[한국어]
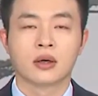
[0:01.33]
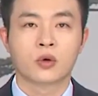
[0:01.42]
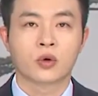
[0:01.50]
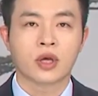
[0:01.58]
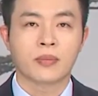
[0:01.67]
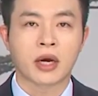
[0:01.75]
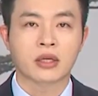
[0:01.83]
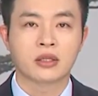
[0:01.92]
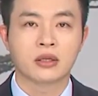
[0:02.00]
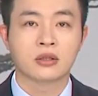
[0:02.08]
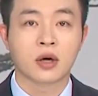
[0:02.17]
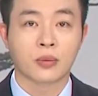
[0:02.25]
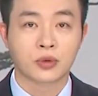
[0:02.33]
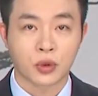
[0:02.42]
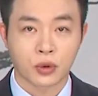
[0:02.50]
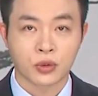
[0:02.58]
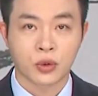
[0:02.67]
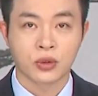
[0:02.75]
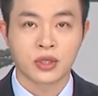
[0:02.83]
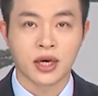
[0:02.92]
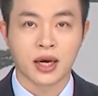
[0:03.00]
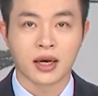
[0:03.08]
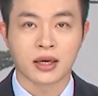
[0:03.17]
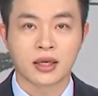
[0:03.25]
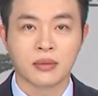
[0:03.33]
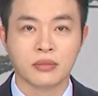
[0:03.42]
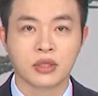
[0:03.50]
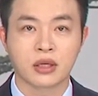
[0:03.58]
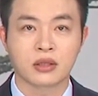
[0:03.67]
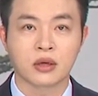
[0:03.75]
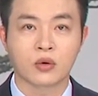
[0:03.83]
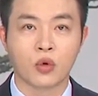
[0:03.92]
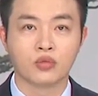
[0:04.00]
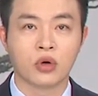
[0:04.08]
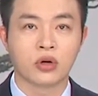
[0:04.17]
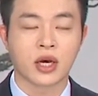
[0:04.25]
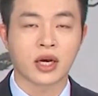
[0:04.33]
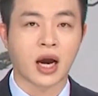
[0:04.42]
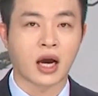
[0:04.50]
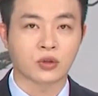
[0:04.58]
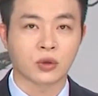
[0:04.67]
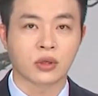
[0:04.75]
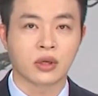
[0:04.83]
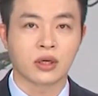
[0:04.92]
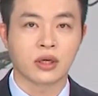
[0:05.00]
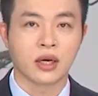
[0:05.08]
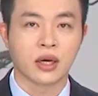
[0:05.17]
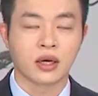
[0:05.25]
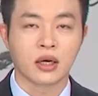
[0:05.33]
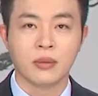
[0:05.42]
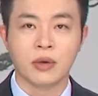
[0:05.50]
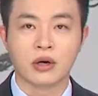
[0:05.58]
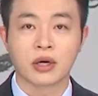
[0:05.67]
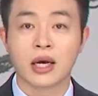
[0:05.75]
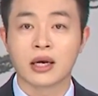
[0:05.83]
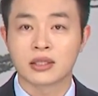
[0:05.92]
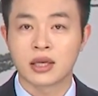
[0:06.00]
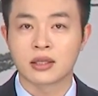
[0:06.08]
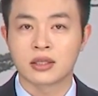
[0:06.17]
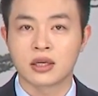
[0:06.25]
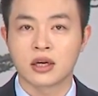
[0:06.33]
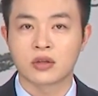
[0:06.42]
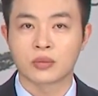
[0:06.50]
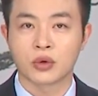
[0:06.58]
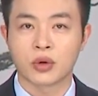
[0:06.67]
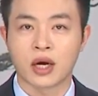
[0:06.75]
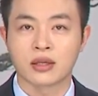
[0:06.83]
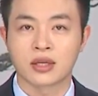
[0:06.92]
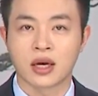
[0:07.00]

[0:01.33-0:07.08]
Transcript: 코로나 백신 접종 초기에 김재식 공무원의 가족들이 일명 새치기 접종을 한